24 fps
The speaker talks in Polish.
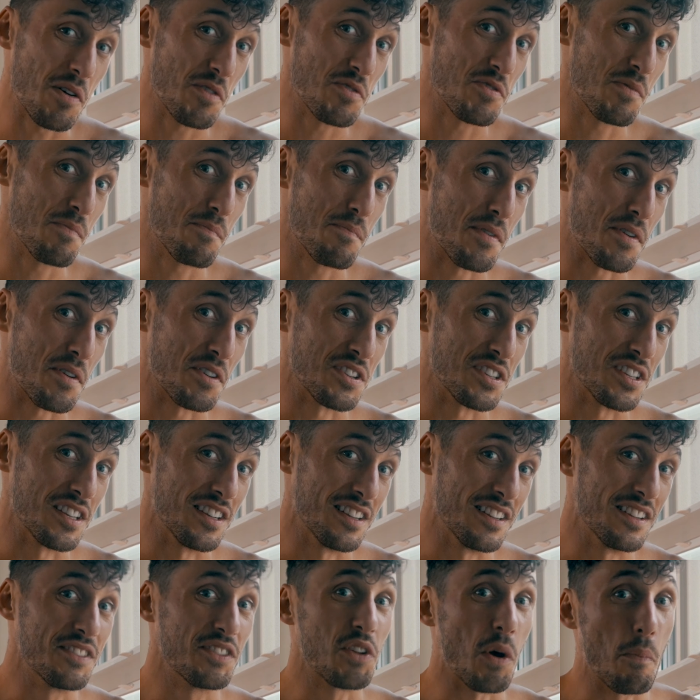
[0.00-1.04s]
o nią prosi,
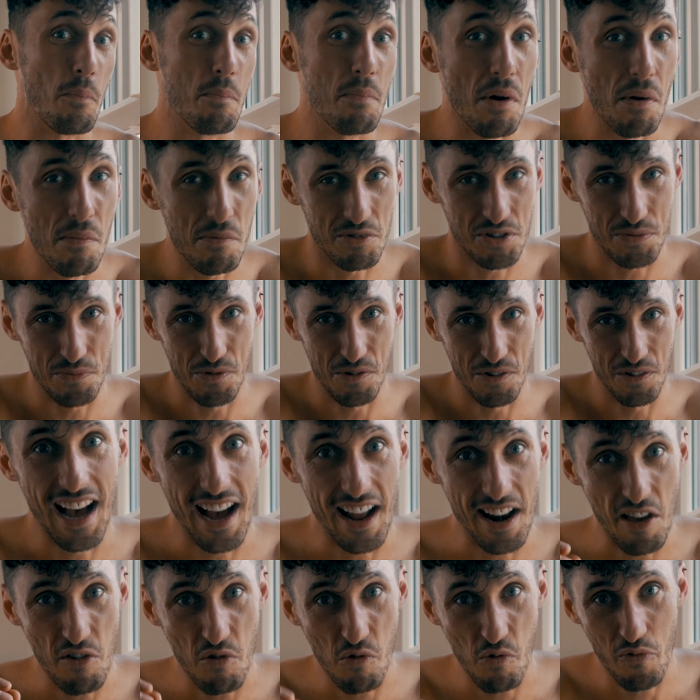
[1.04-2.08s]
to pomóż mu,
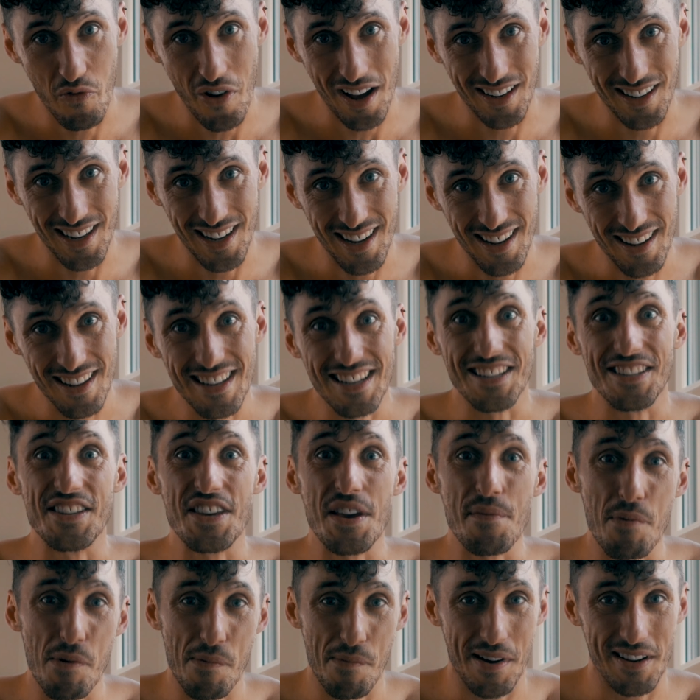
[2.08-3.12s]
ale uwaga,
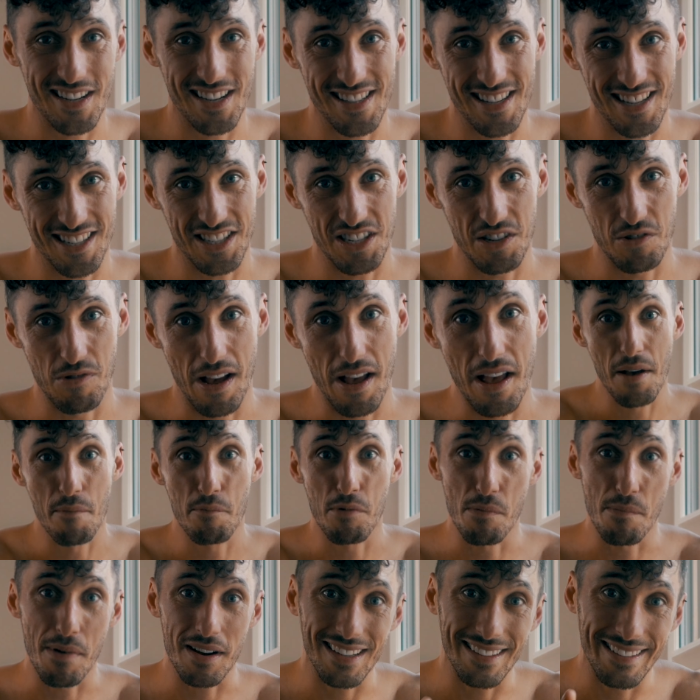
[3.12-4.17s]
nie pomagaj na siłę.
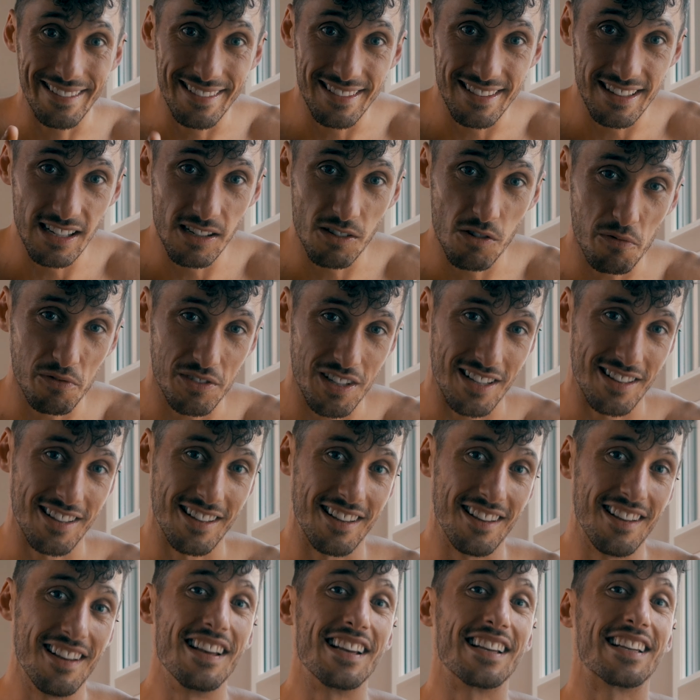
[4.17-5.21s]
Pomagaj tylko wtedy,
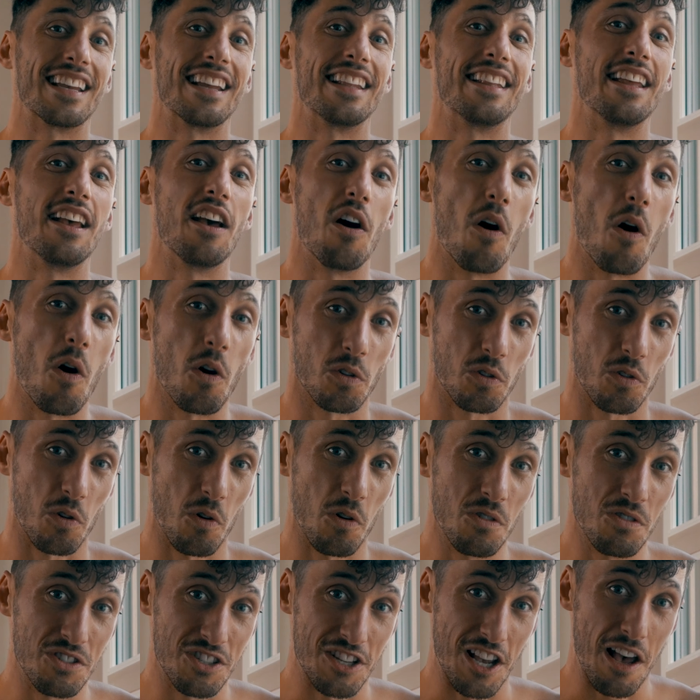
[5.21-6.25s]
kiedy o to
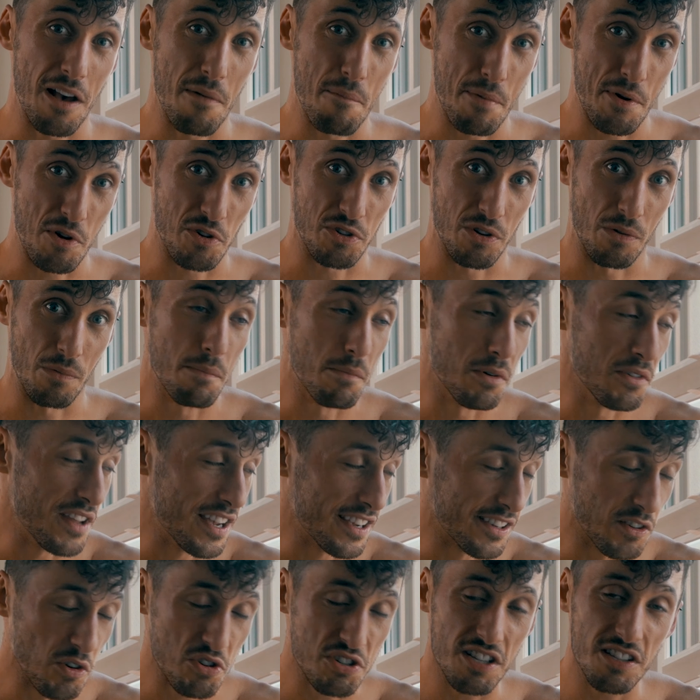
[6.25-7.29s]
Cię proszą. Bo
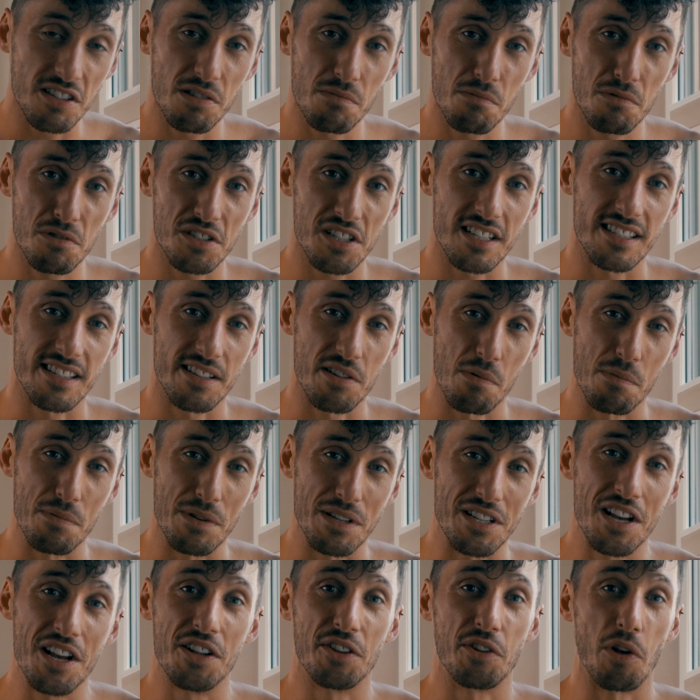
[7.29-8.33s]
najgorsze, co możesz zrobić,
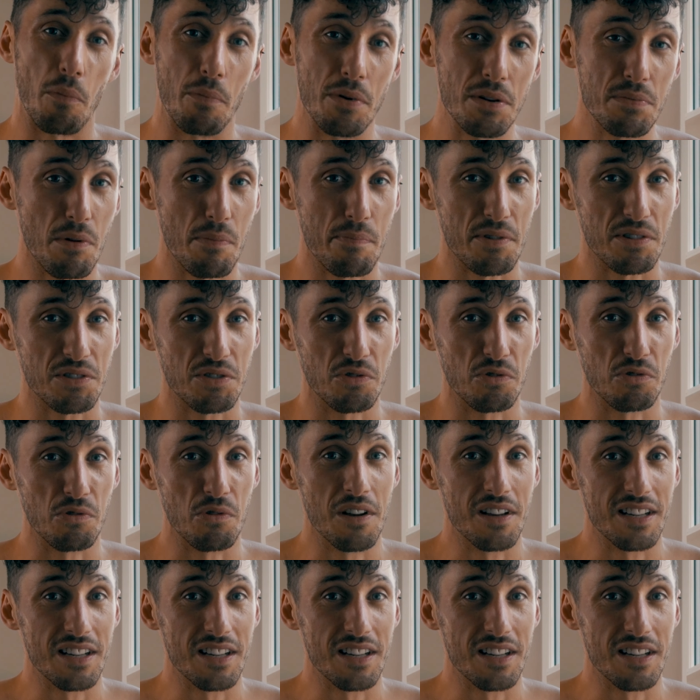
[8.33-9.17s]
to być po prostu